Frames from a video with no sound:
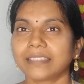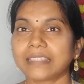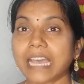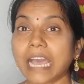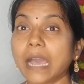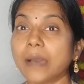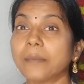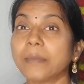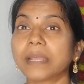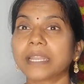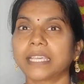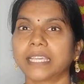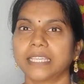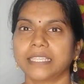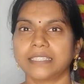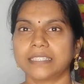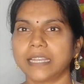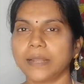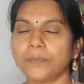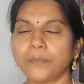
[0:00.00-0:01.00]
తామర
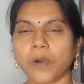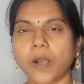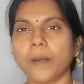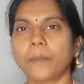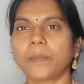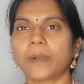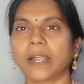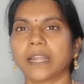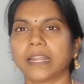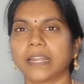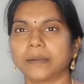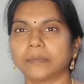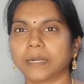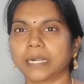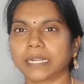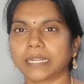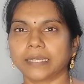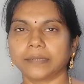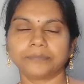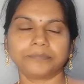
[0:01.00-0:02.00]
గింజల పాప్కార్న్
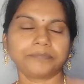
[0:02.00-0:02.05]
అనమాట